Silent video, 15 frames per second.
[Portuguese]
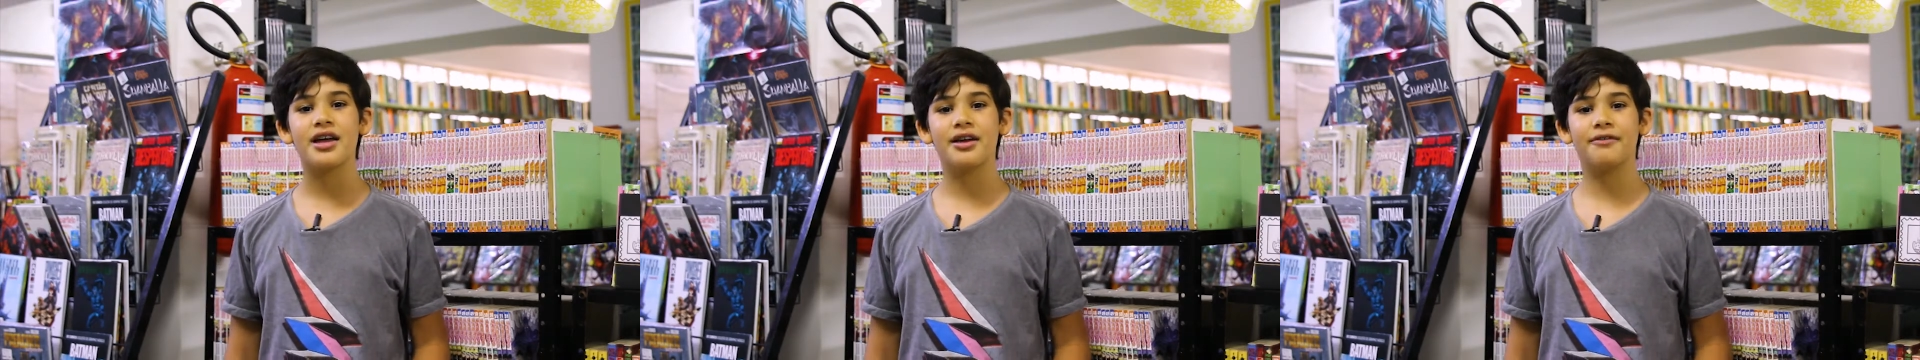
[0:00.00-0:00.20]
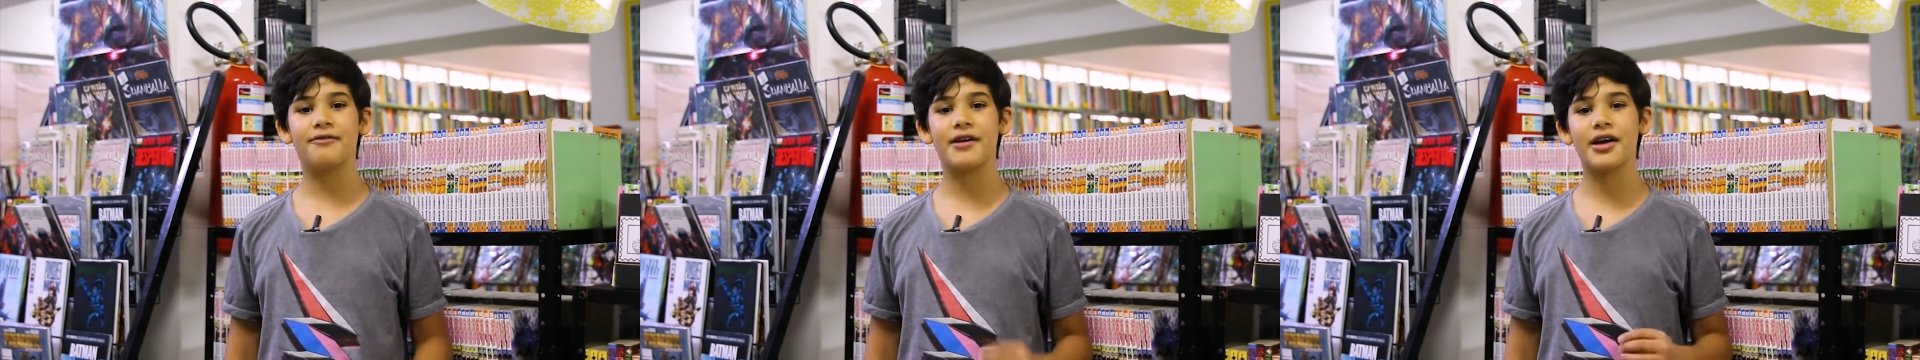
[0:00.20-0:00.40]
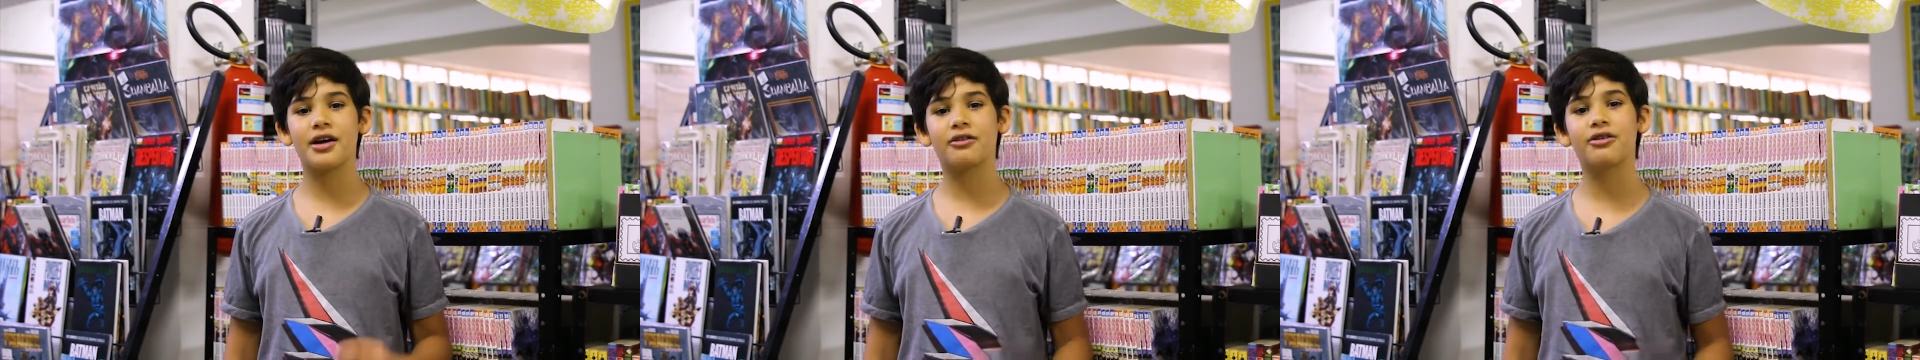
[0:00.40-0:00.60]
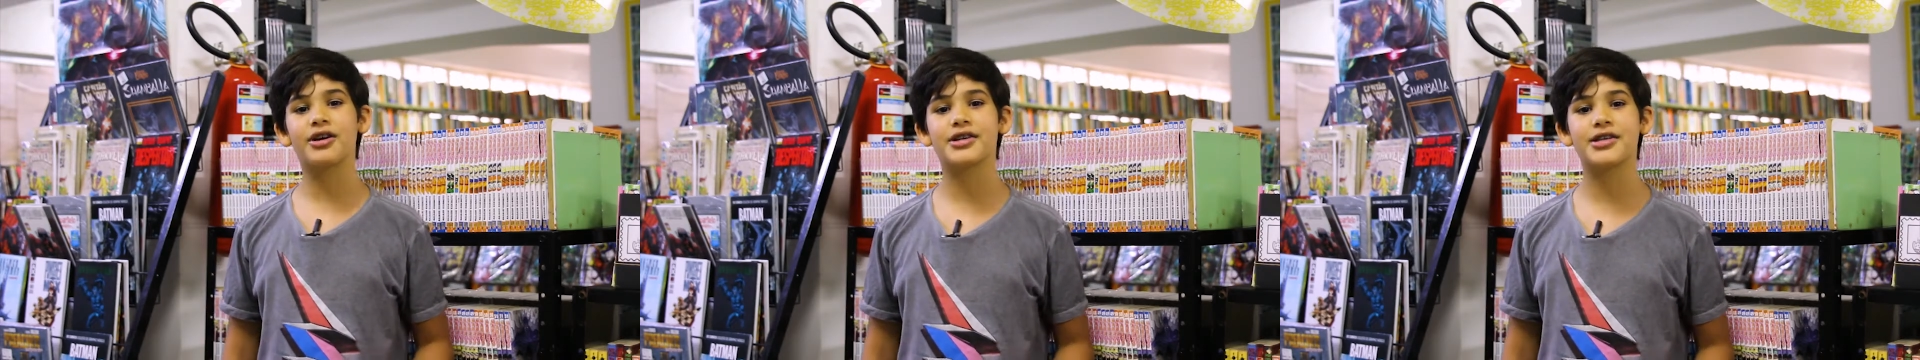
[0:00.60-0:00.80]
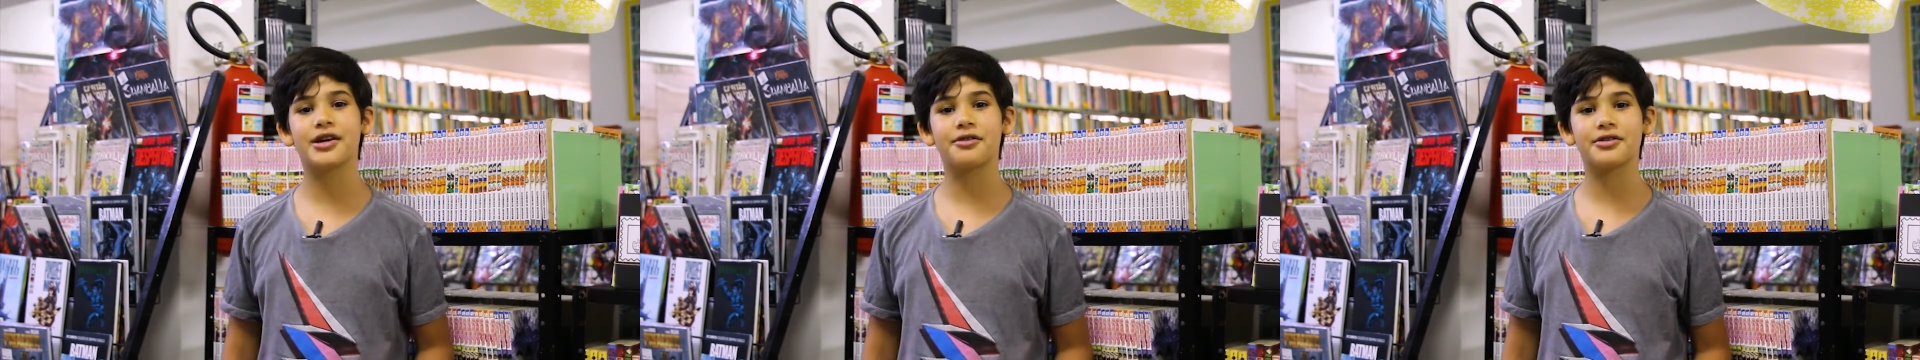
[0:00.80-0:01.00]
e venha
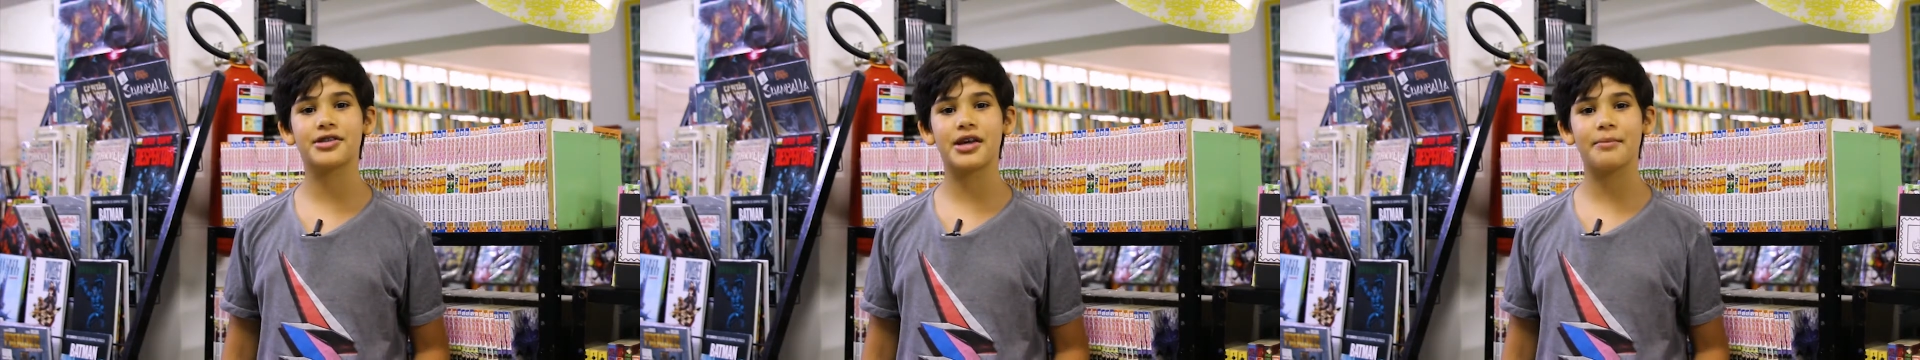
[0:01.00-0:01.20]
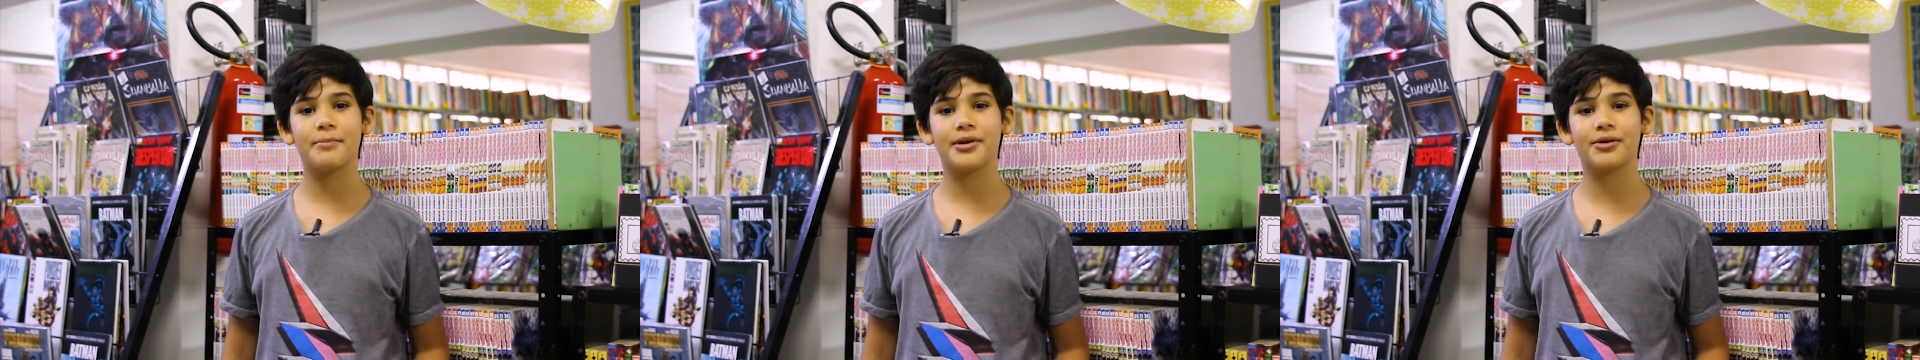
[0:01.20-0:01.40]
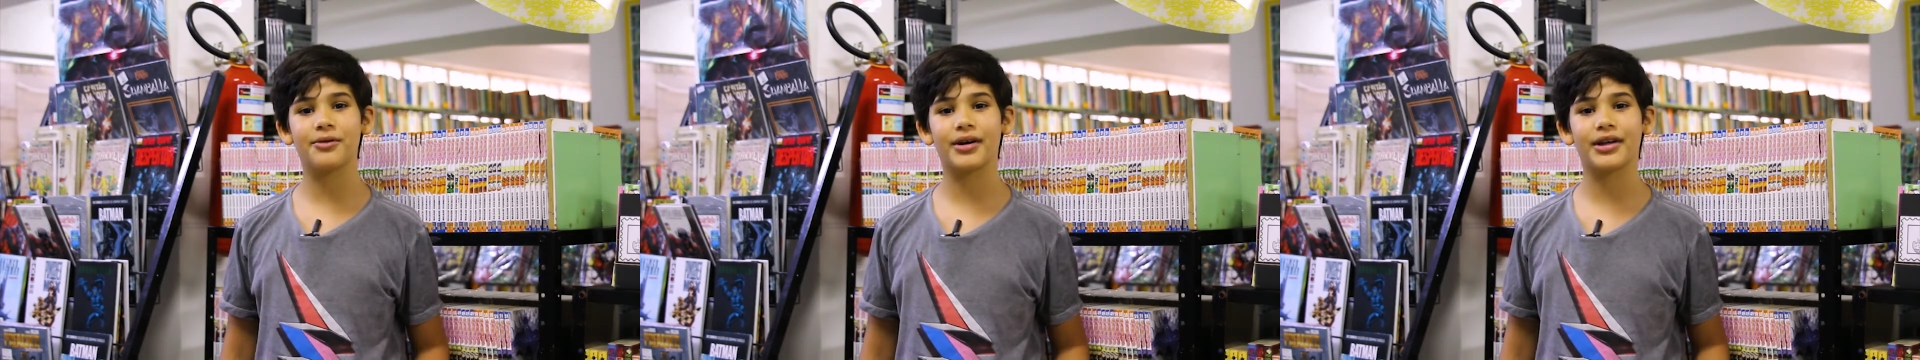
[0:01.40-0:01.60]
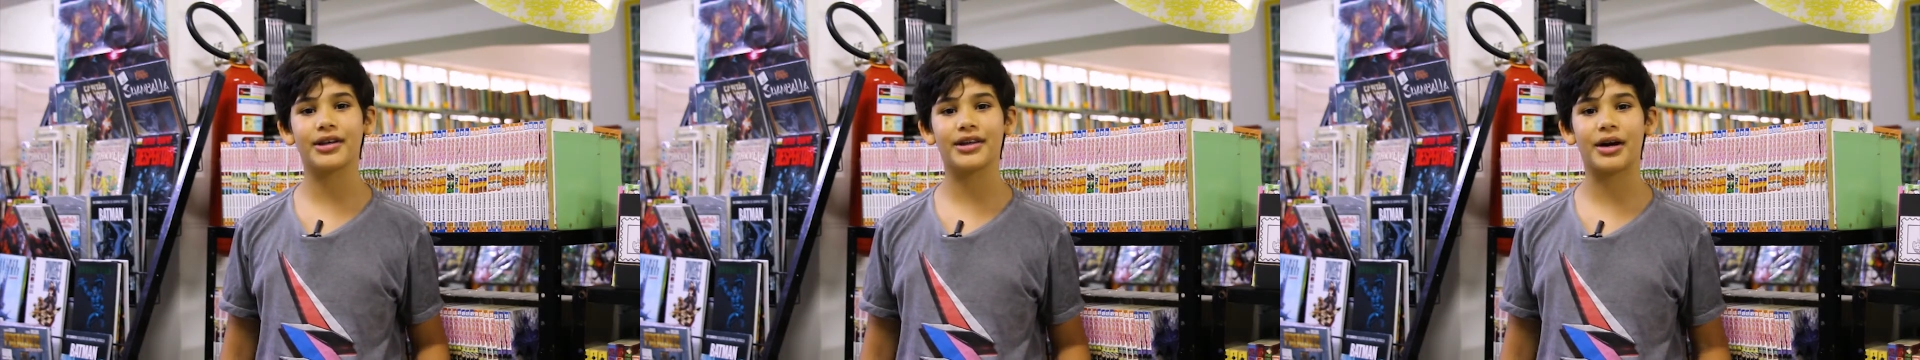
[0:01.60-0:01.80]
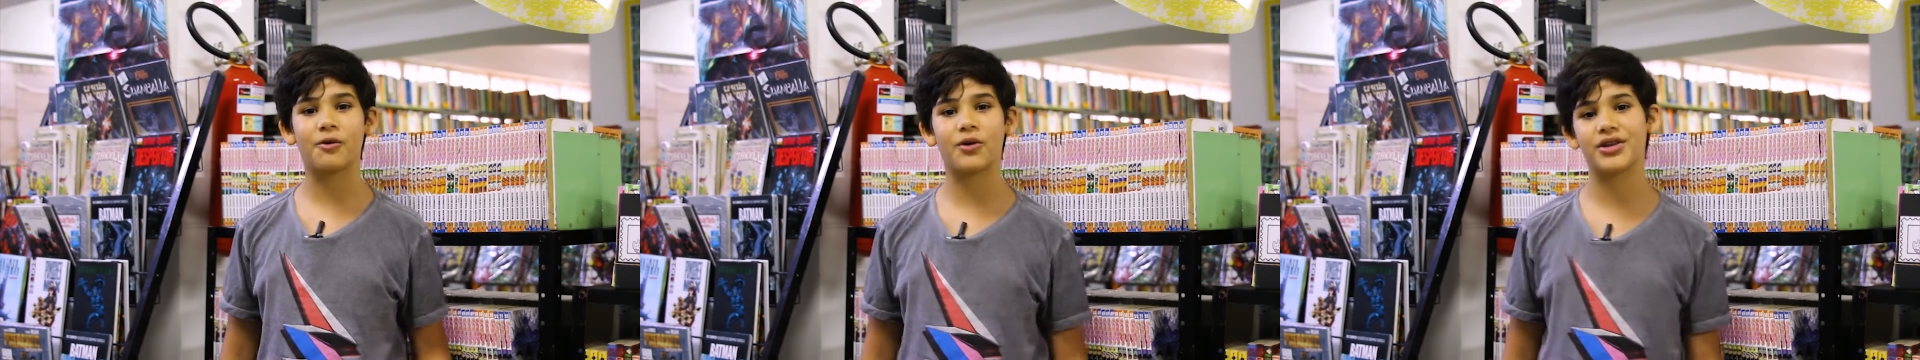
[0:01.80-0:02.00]
conhecer o Cebinho aqui
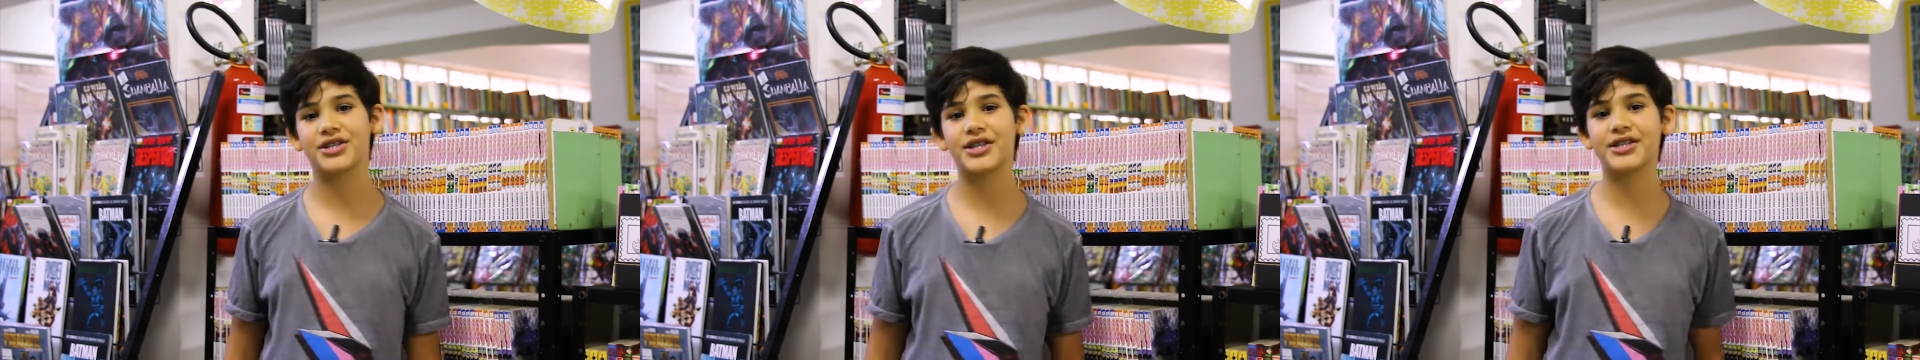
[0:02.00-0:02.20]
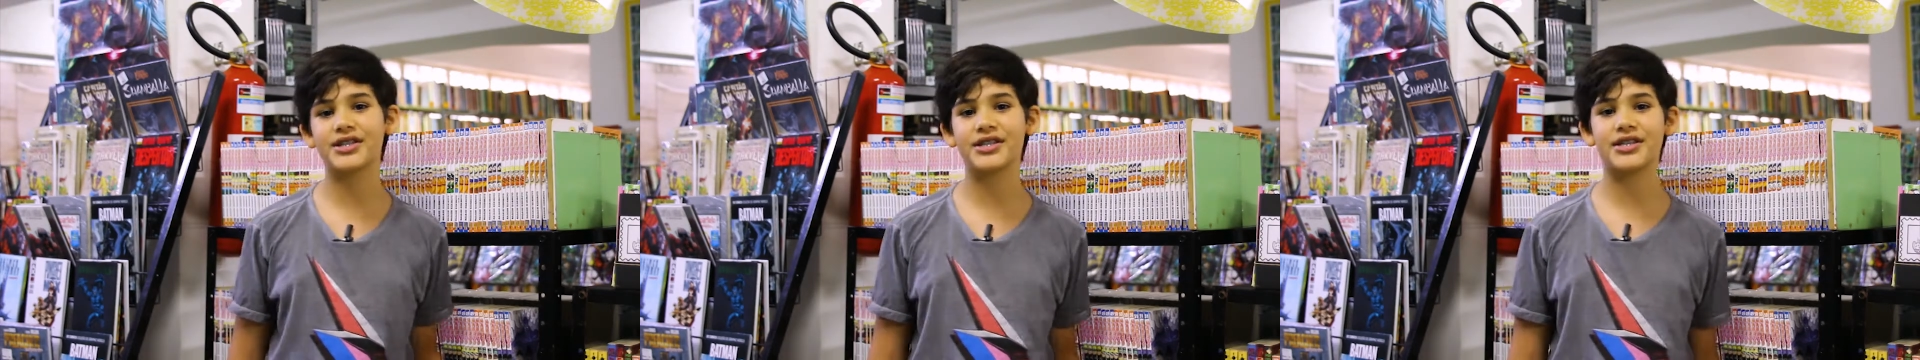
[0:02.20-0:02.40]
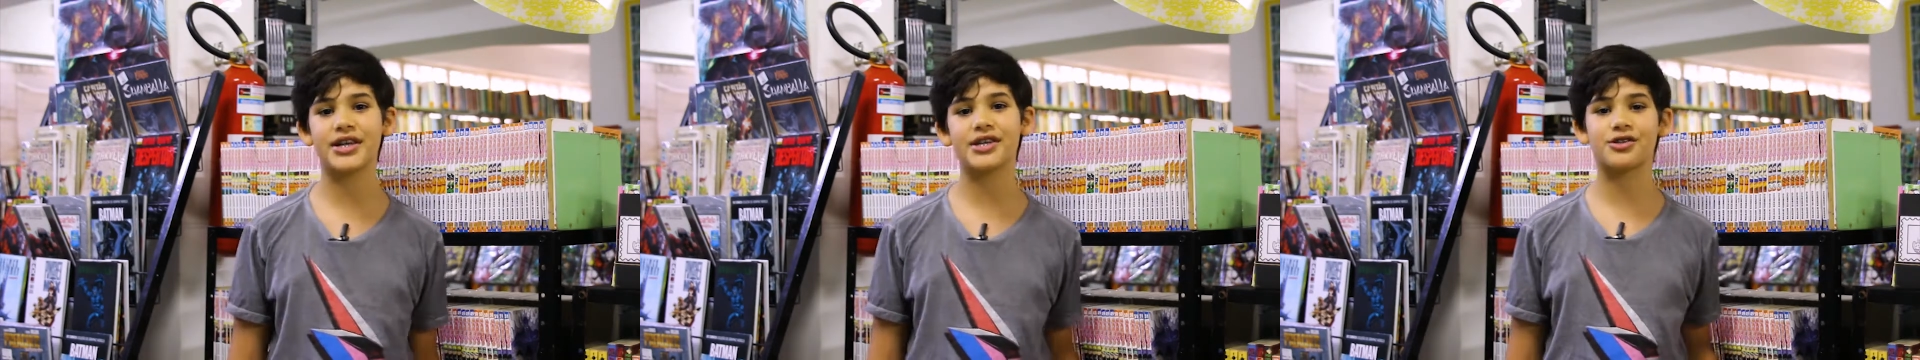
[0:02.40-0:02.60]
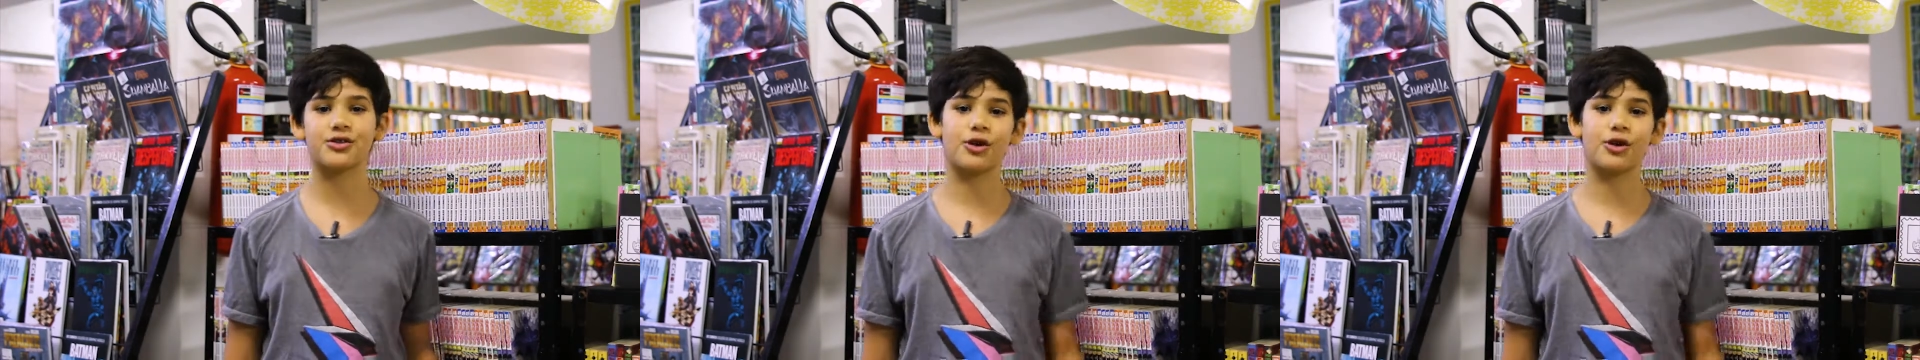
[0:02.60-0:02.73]
na 406